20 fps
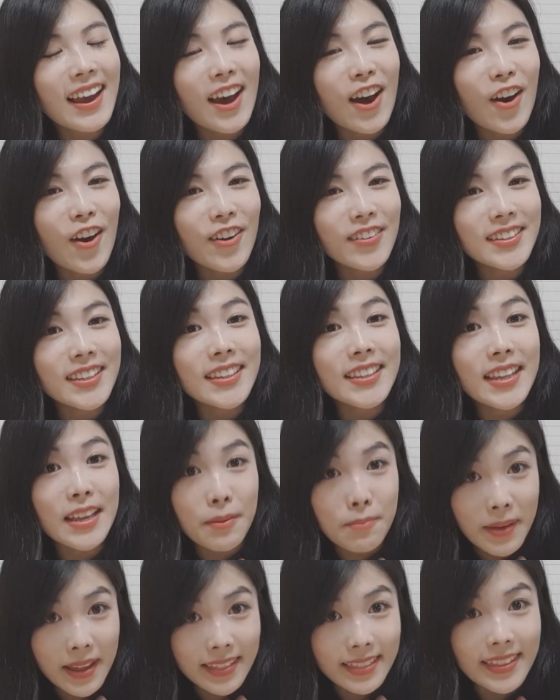uh,
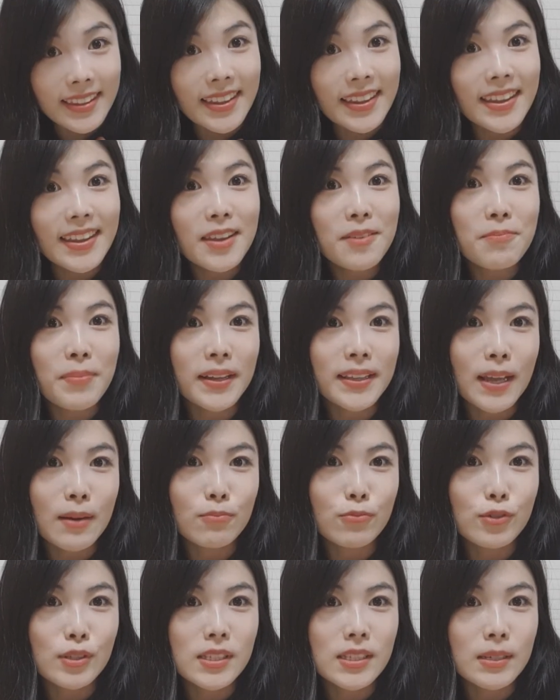dinikmati pada
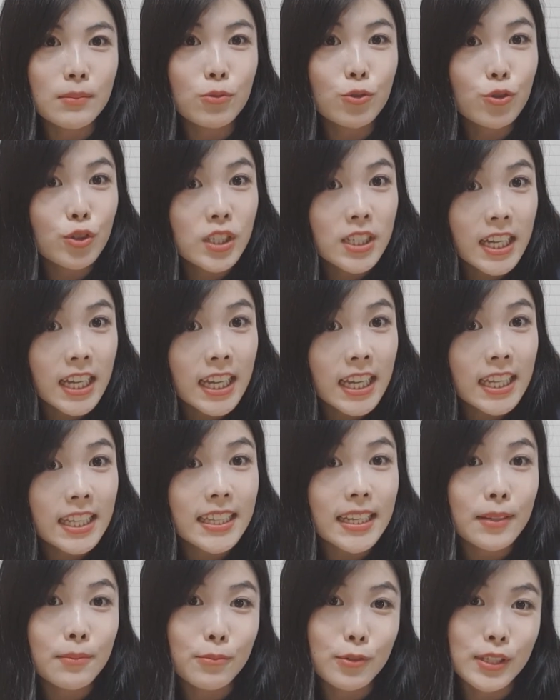musim hujan
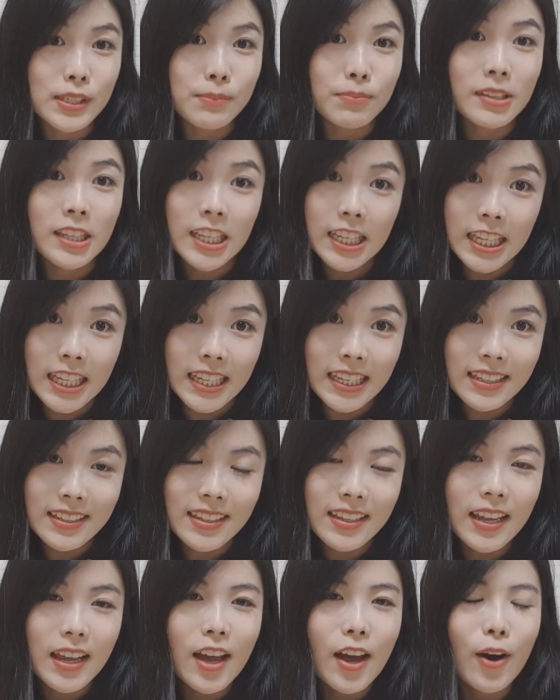dan musim dingin
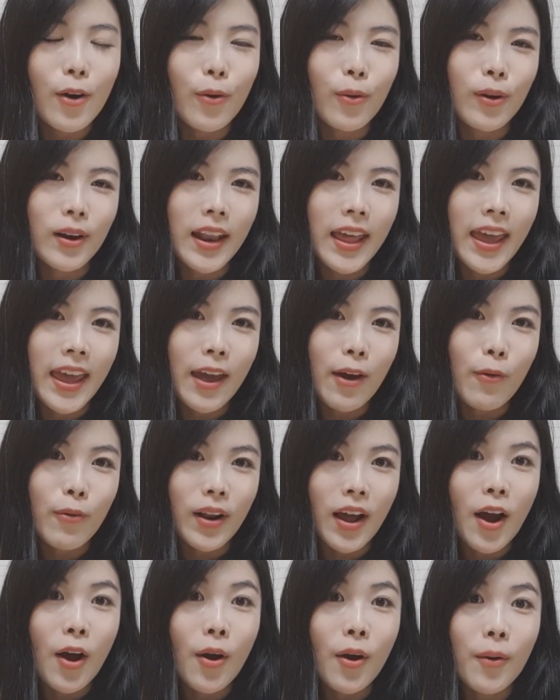oleh
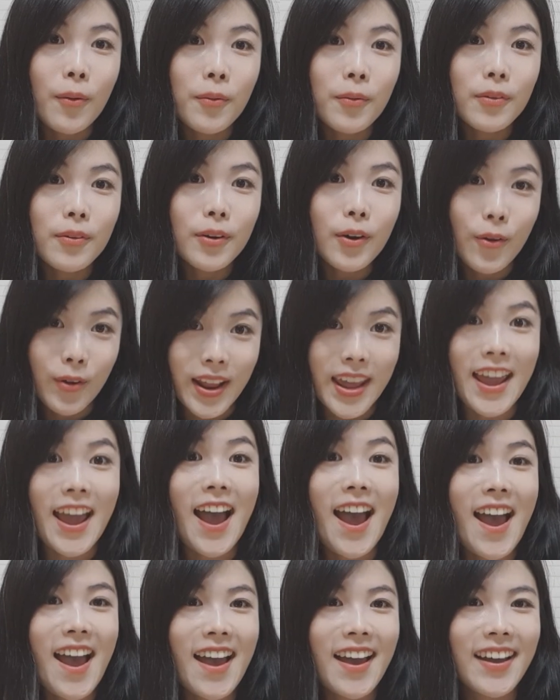orang Korea.
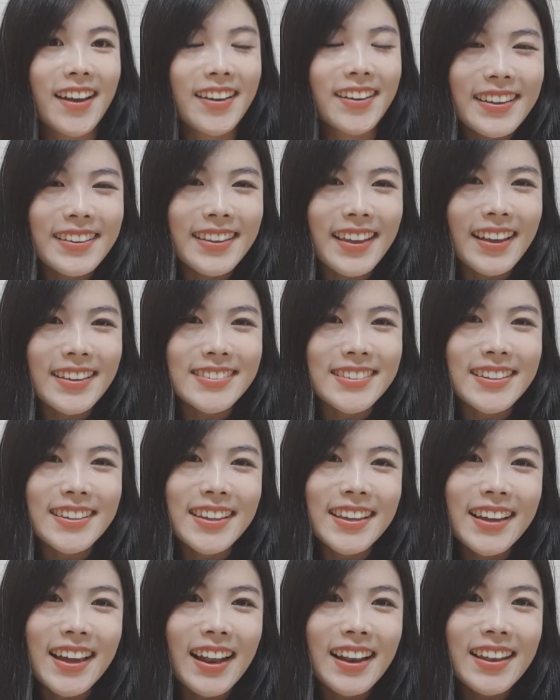Ya,
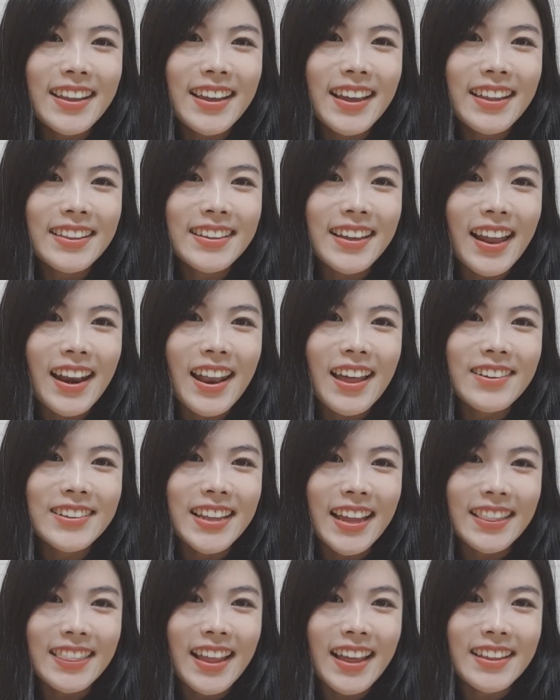jadi kalian kalau
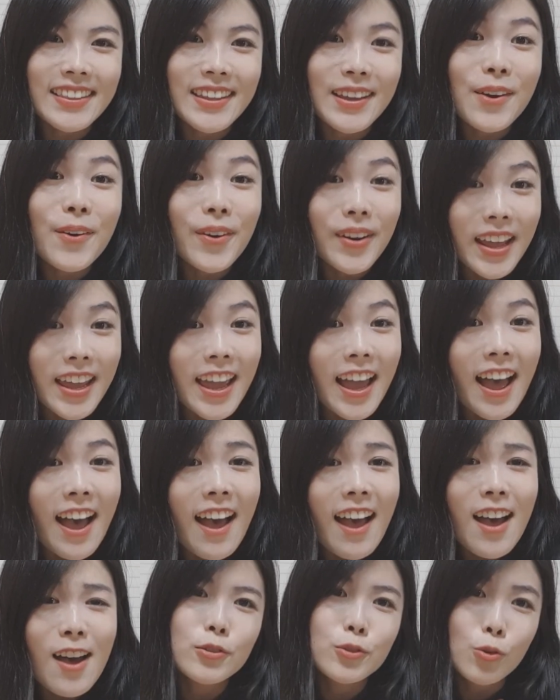datang di
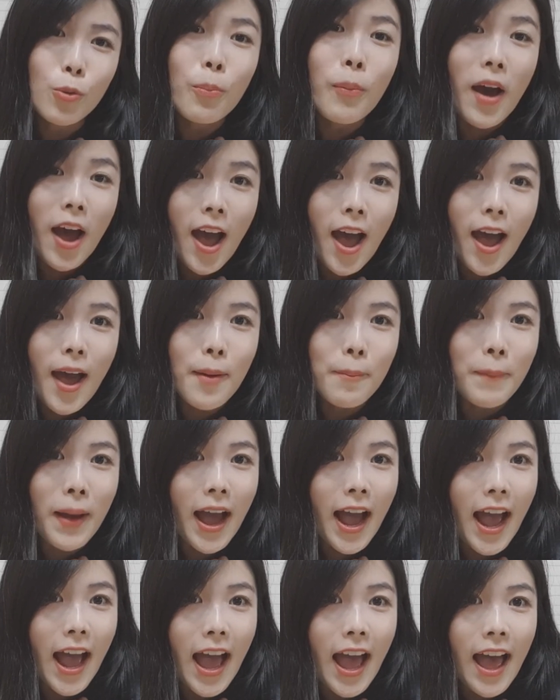Korea, coba
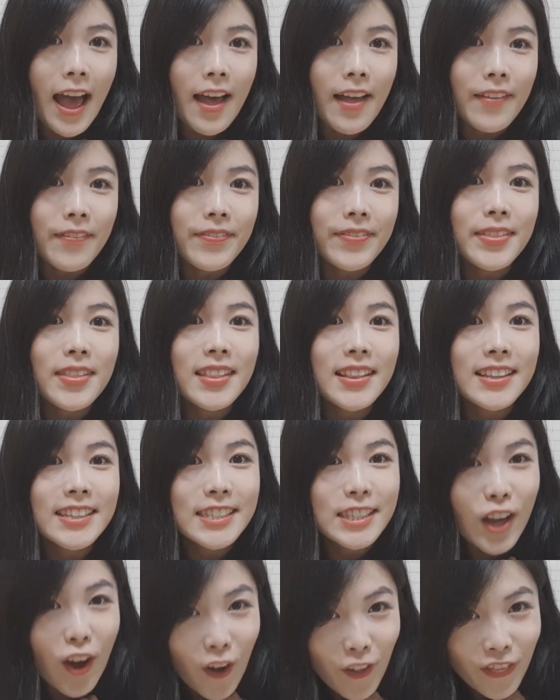makan
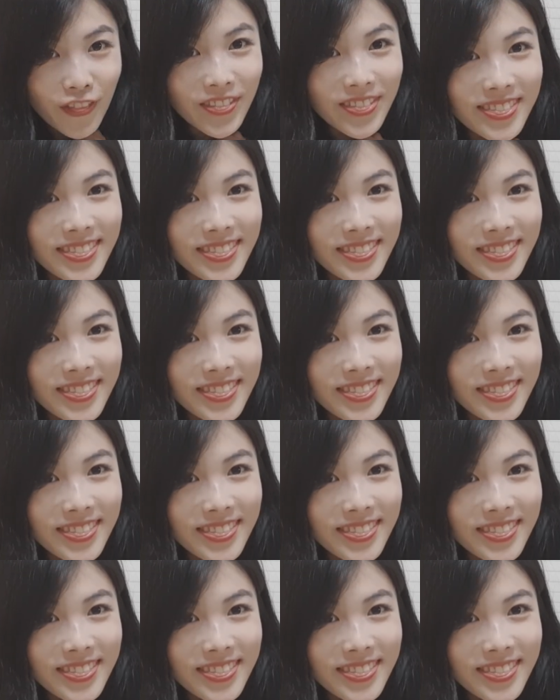con.